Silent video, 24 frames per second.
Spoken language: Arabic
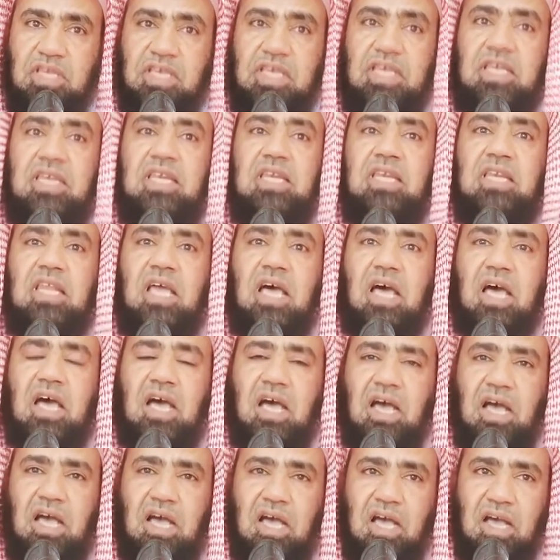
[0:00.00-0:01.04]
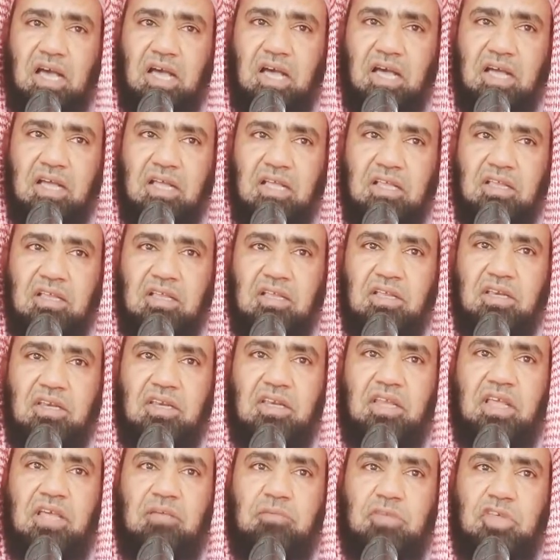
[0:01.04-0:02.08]
إنها
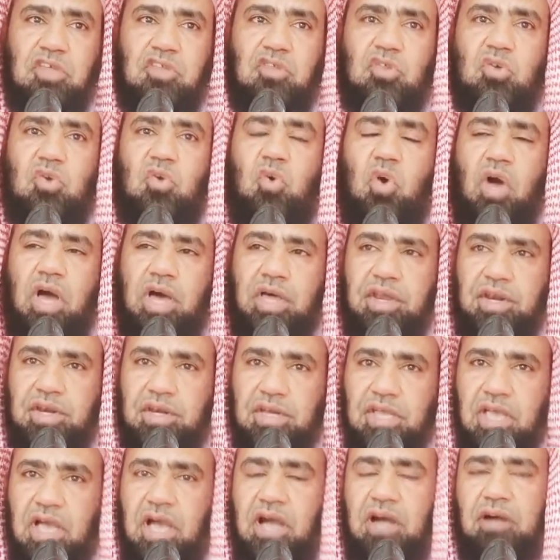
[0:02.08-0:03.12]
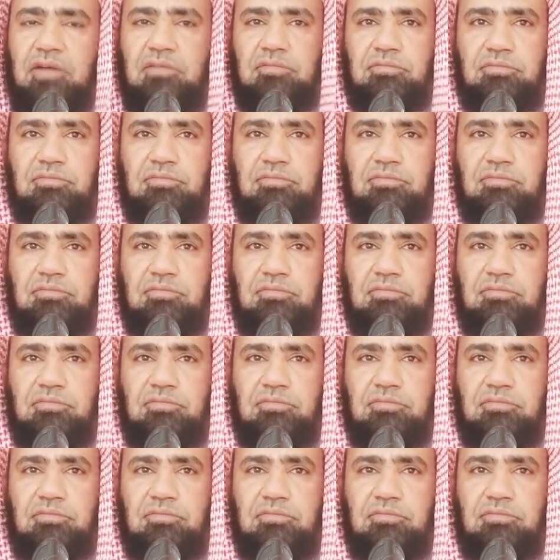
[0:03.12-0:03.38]
لمثل حرها